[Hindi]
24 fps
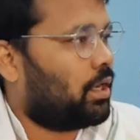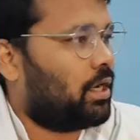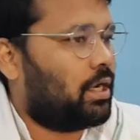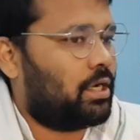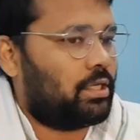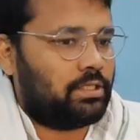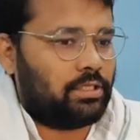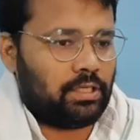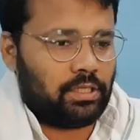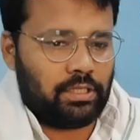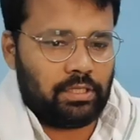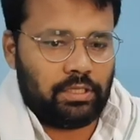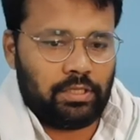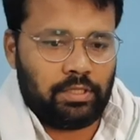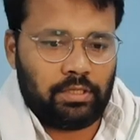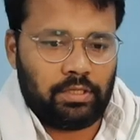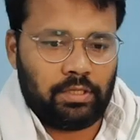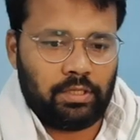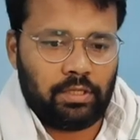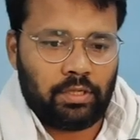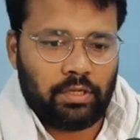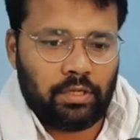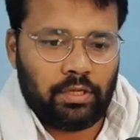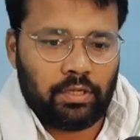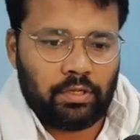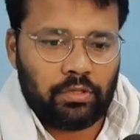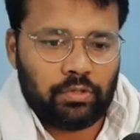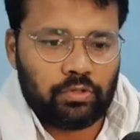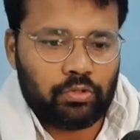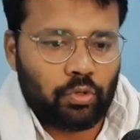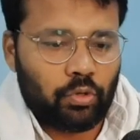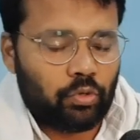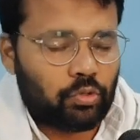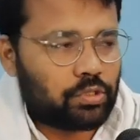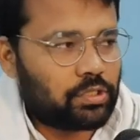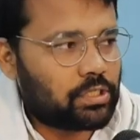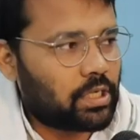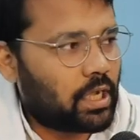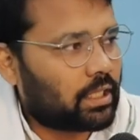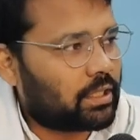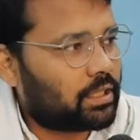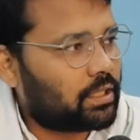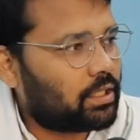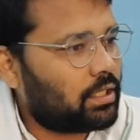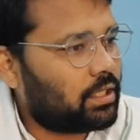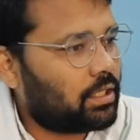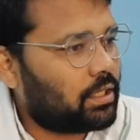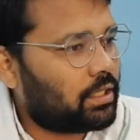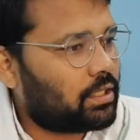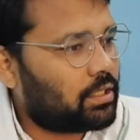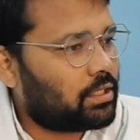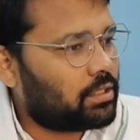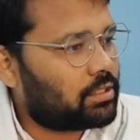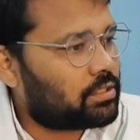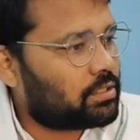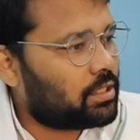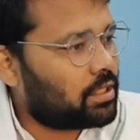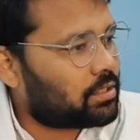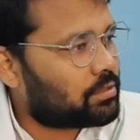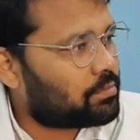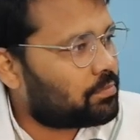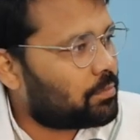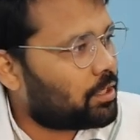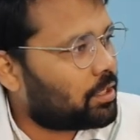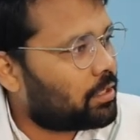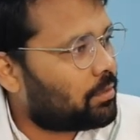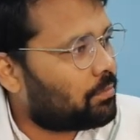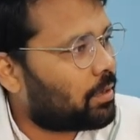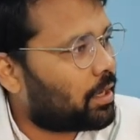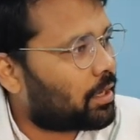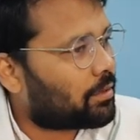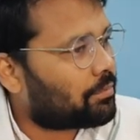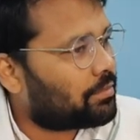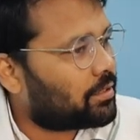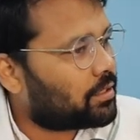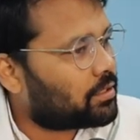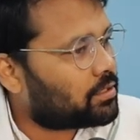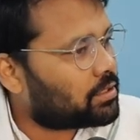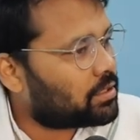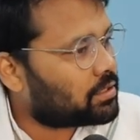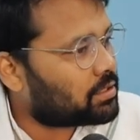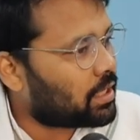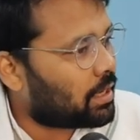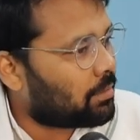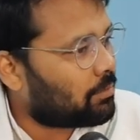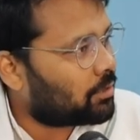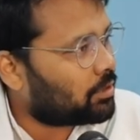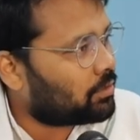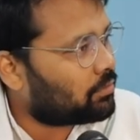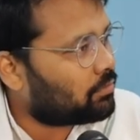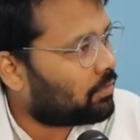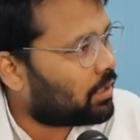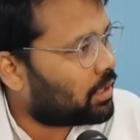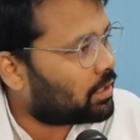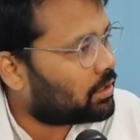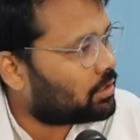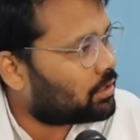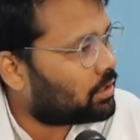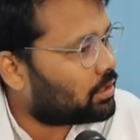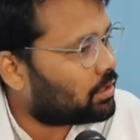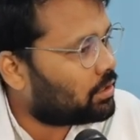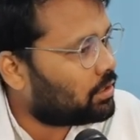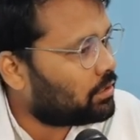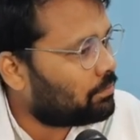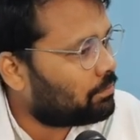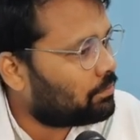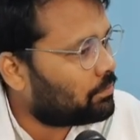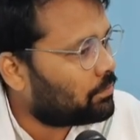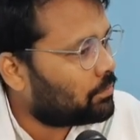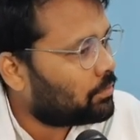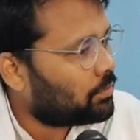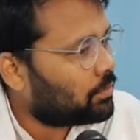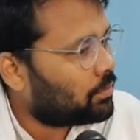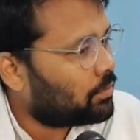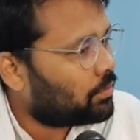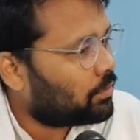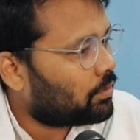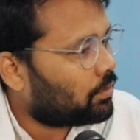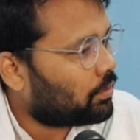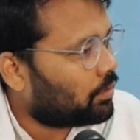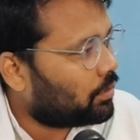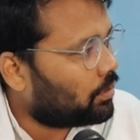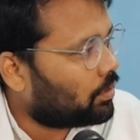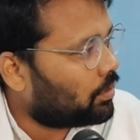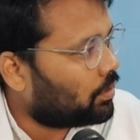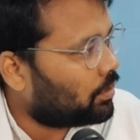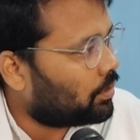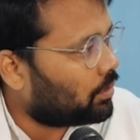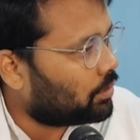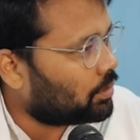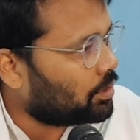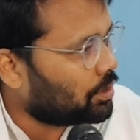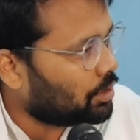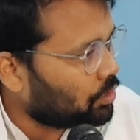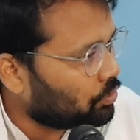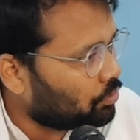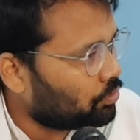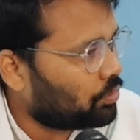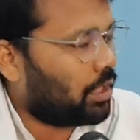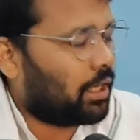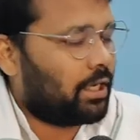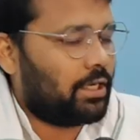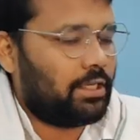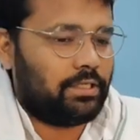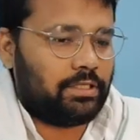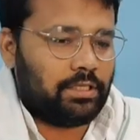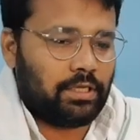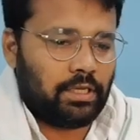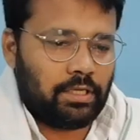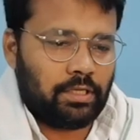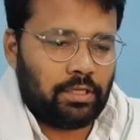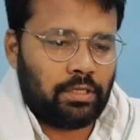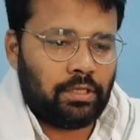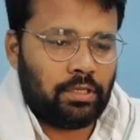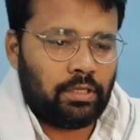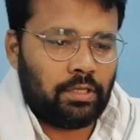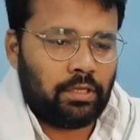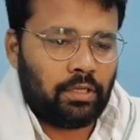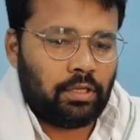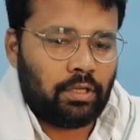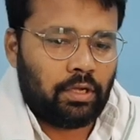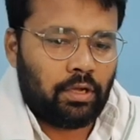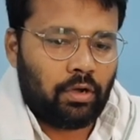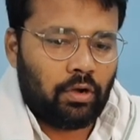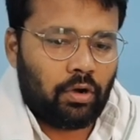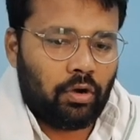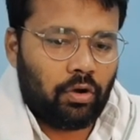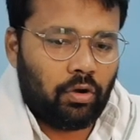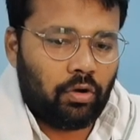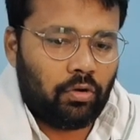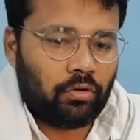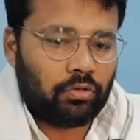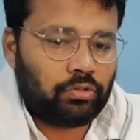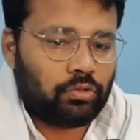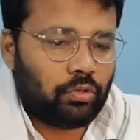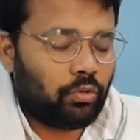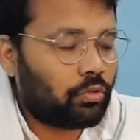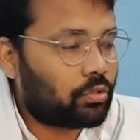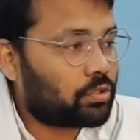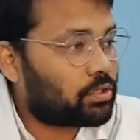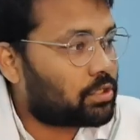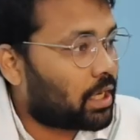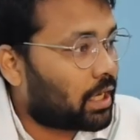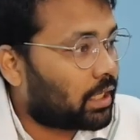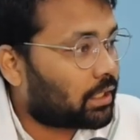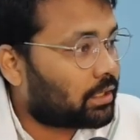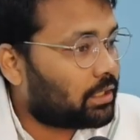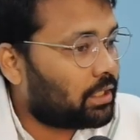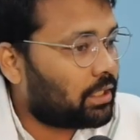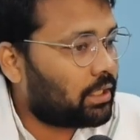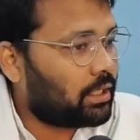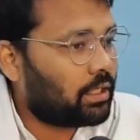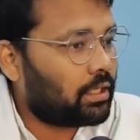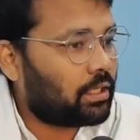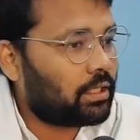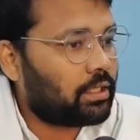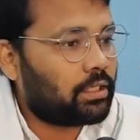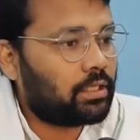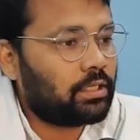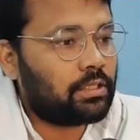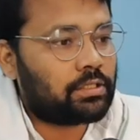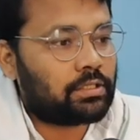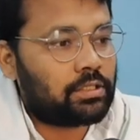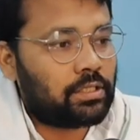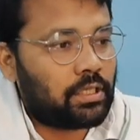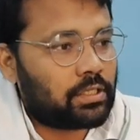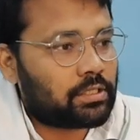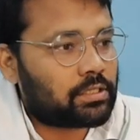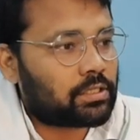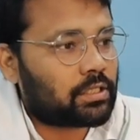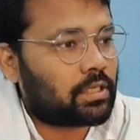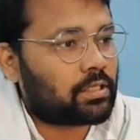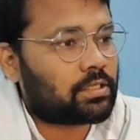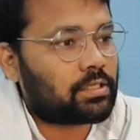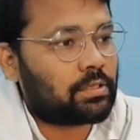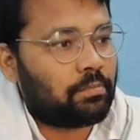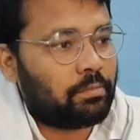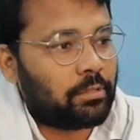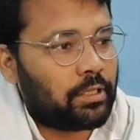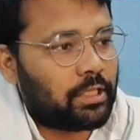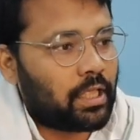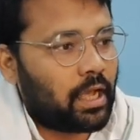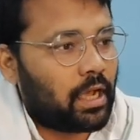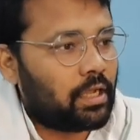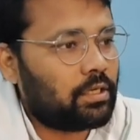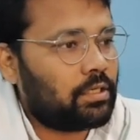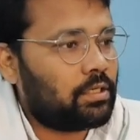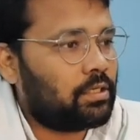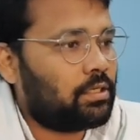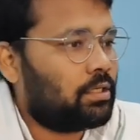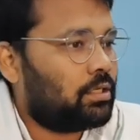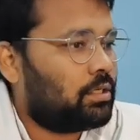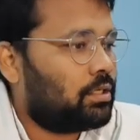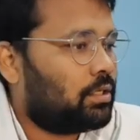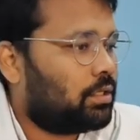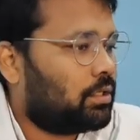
करना चाहते हैं जो लोग चाहते हैं कि इस देश में एक बार फिर से सामंतवाद की न्यू डाली जाए और जो लोग चाहते हैं कि इस देश का संविधान